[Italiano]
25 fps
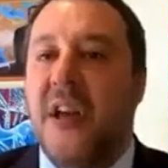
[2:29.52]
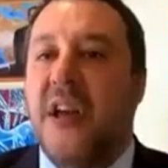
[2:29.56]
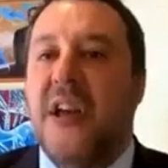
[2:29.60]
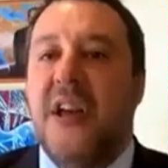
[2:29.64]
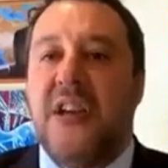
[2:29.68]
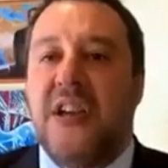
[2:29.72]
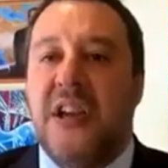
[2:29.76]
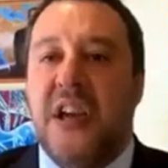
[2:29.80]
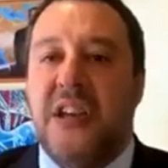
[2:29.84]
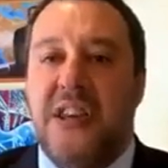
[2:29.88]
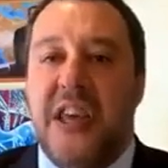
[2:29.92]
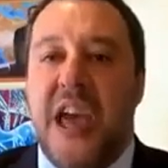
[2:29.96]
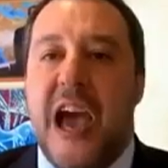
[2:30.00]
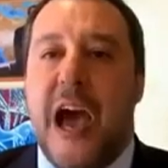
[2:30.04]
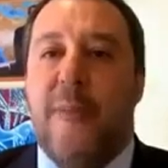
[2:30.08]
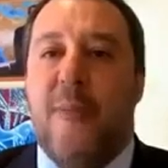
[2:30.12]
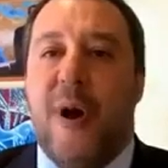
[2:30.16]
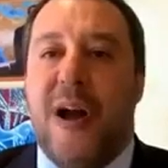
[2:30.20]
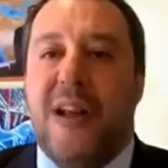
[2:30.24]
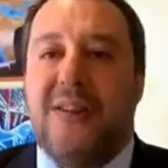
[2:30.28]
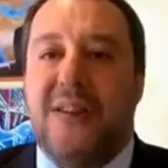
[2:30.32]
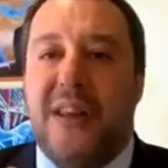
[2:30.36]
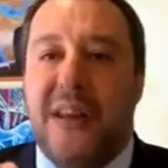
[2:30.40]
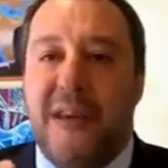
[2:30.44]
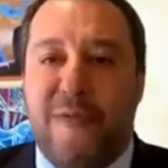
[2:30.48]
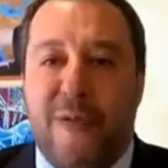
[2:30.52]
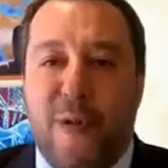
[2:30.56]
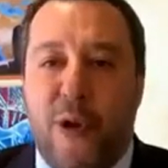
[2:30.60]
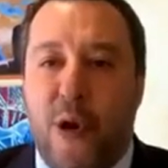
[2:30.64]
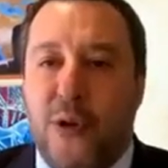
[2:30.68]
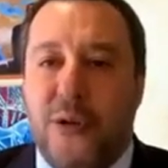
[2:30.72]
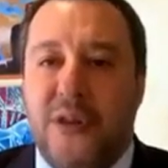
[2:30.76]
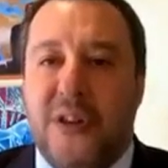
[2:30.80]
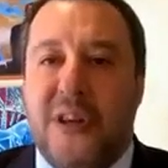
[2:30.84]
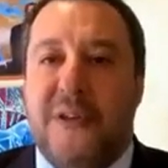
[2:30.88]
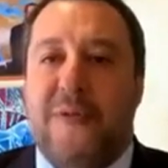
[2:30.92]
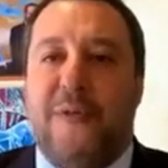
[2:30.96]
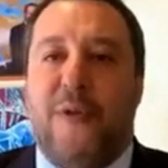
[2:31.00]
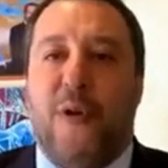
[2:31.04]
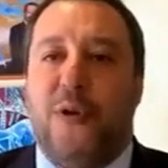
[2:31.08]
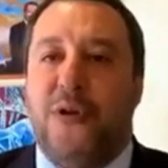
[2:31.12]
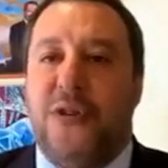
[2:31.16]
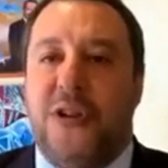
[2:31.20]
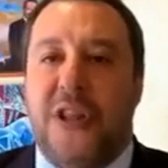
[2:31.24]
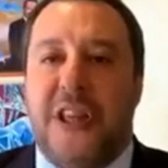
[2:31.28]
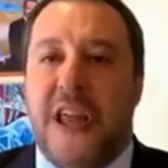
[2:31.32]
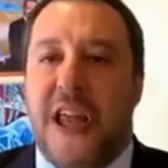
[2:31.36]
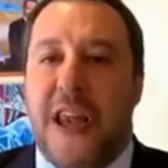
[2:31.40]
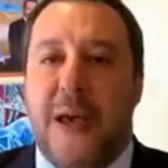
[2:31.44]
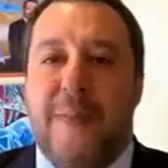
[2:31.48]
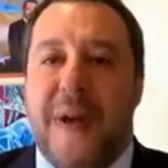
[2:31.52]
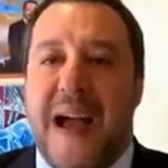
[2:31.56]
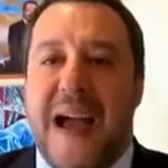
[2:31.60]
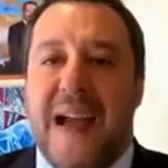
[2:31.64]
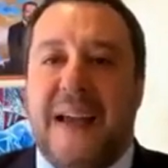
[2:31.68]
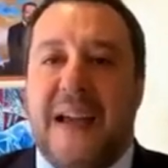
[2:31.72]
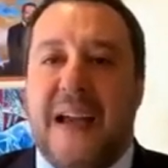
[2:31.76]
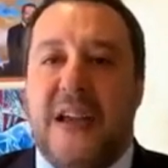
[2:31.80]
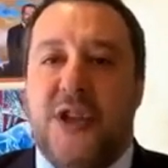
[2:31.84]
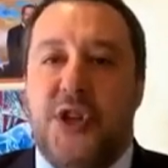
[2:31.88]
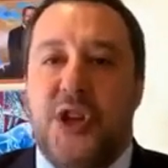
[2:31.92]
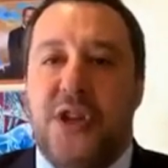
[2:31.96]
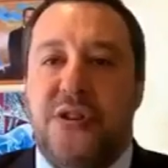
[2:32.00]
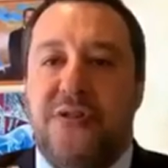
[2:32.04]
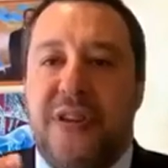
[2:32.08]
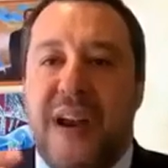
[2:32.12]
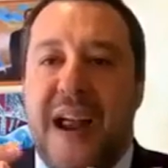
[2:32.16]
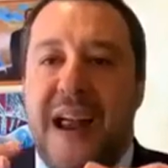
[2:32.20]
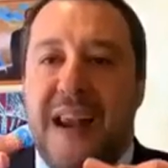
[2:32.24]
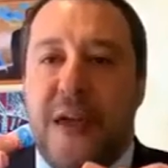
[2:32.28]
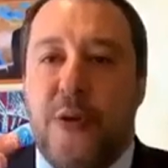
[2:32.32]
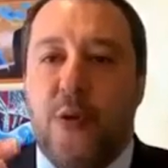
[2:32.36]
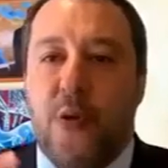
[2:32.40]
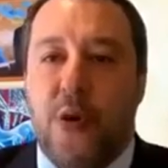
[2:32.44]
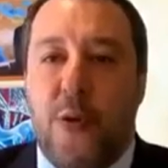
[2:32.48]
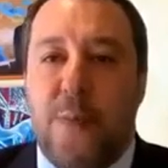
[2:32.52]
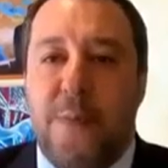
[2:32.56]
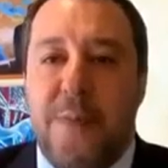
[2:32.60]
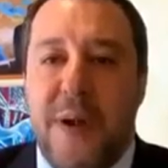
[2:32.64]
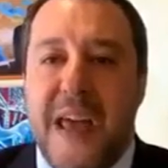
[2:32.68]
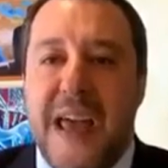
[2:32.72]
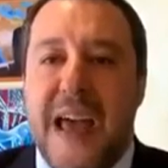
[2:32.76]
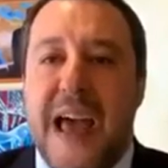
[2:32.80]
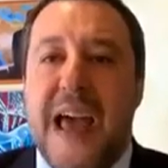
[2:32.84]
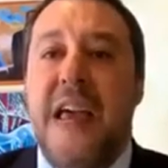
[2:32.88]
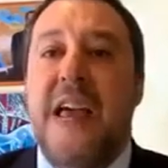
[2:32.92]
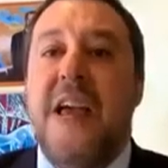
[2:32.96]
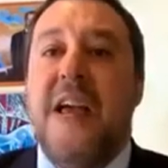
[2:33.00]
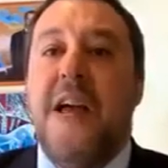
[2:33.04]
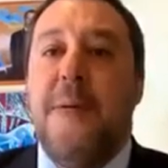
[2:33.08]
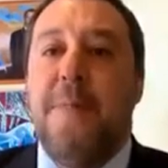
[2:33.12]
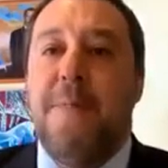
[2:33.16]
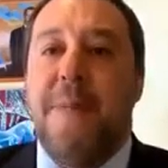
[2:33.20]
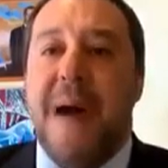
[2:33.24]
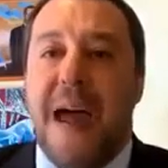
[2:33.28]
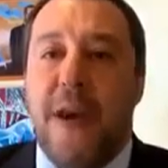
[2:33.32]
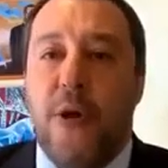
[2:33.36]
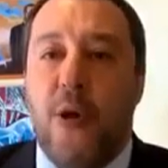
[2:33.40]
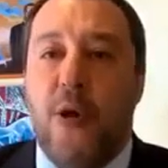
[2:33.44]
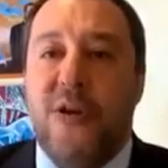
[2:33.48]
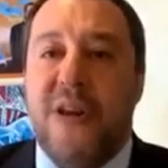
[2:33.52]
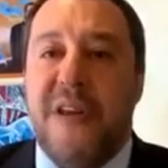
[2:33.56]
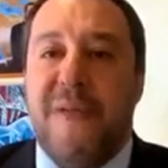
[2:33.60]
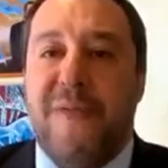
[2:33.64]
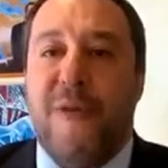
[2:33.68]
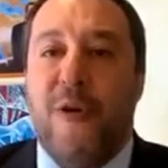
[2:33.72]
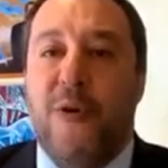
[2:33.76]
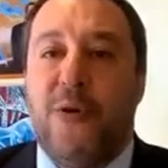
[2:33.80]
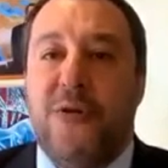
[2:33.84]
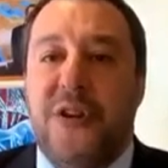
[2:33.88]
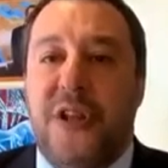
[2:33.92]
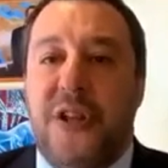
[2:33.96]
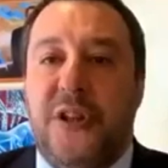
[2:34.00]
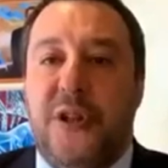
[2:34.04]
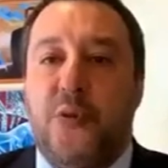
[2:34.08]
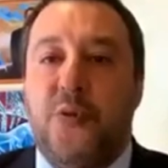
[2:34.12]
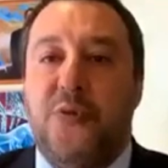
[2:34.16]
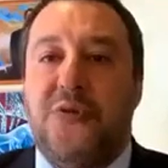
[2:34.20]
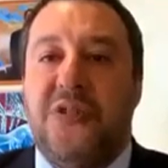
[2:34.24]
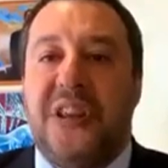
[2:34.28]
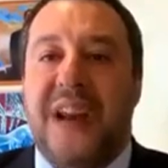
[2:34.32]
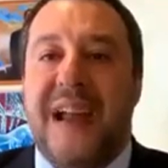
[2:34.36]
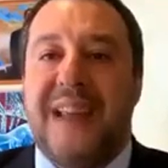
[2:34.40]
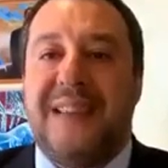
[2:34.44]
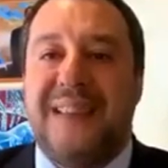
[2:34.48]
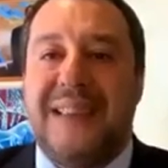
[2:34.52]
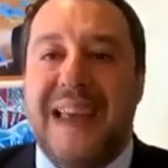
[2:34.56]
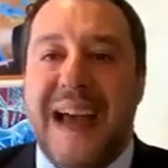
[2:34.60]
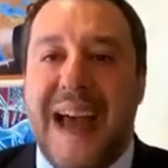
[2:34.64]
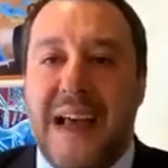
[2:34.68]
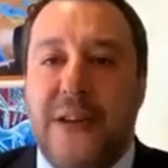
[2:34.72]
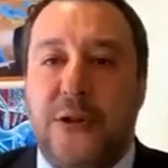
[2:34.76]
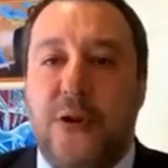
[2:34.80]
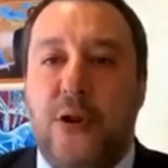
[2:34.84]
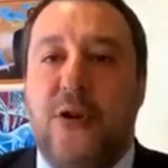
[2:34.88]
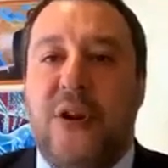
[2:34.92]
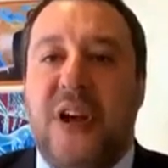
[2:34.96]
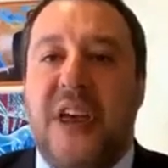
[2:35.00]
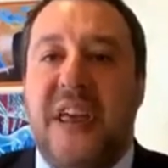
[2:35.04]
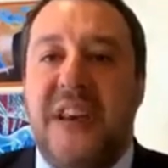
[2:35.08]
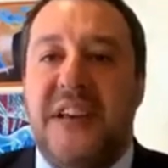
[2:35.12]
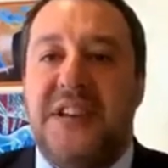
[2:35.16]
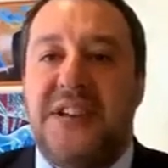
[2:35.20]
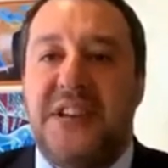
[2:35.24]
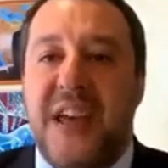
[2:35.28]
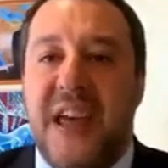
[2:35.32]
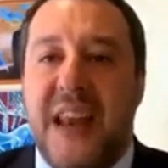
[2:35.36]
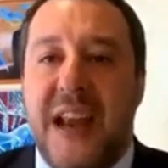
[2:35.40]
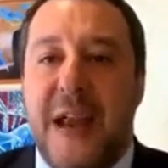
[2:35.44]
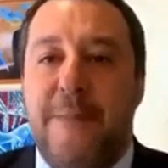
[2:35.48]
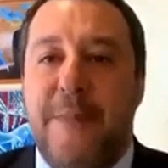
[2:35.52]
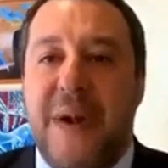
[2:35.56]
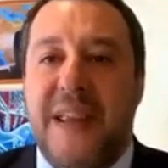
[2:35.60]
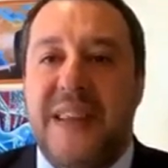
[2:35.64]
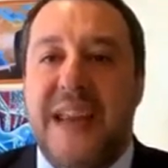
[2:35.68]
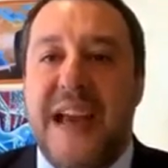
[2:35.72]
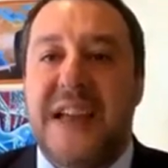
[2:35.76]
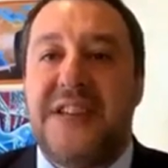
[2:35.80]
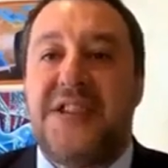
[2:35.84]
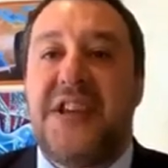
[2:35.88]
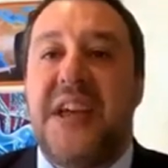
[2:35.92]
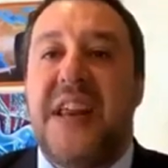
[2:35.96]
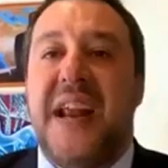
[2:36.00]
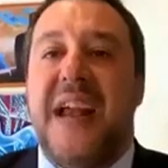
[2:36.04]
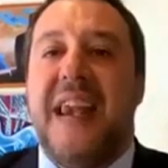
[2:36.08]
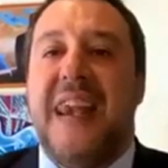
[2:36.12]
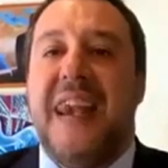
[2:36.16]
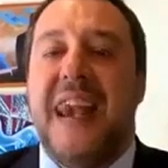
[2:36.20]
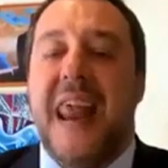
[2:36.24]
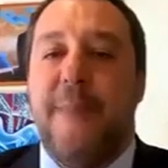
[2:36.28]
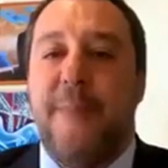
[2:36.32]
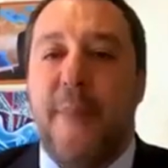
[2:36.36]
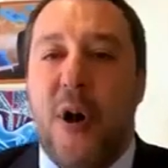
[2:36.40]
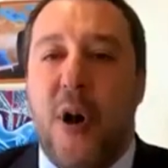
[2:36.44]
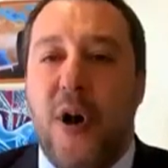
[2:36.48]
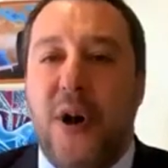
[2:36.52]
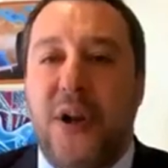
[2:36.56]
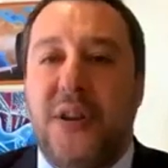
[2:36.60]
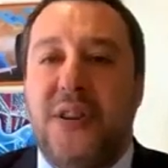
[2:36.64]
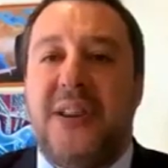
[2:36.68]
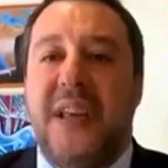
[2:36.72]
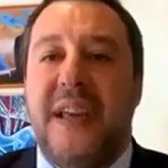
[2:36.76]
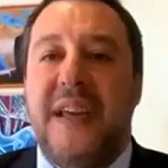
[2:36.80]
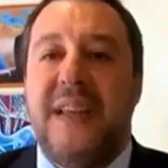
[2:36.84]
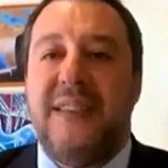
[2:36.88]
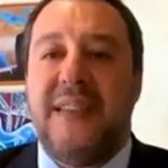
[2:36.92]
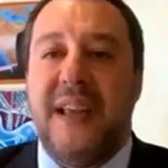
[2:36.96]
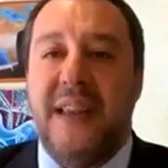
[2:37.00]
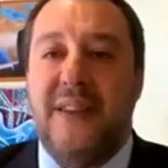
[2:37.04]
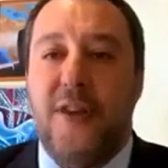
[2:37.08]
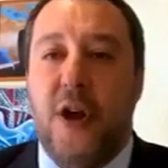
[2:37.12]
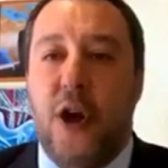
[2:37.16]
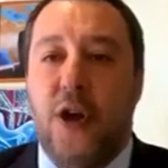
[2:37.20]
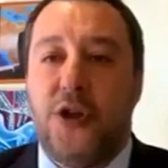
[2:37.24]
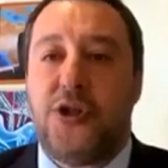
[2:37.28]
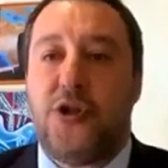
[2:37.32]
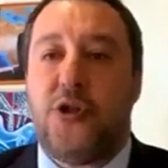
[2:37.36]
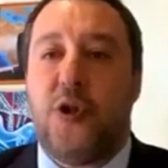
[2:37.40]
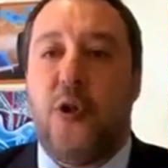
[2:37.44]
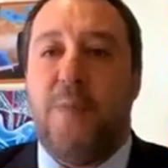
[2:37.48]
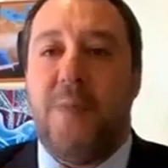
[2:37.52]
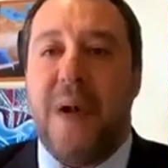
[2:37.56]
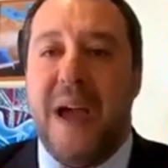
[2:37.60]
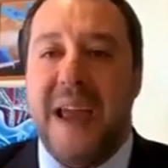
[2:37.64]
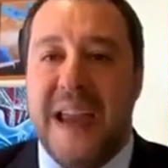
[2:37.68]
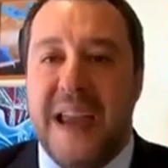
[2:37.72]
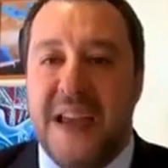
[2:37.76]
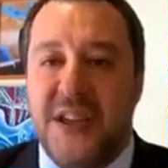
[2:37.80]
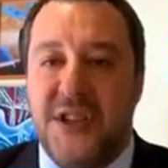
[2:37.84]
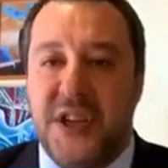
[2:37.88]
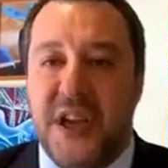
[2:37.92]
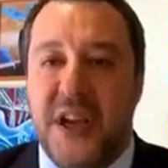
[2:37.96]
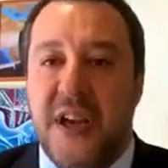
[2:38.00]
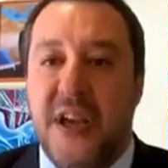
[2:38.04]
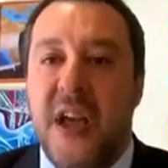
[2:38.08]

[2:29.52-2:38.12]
Chiediamo altri fondi, fondi della Banca Centrale Europea, ma non i fondi di un trattato che rischierebbe di essere la morte del nostro Paese.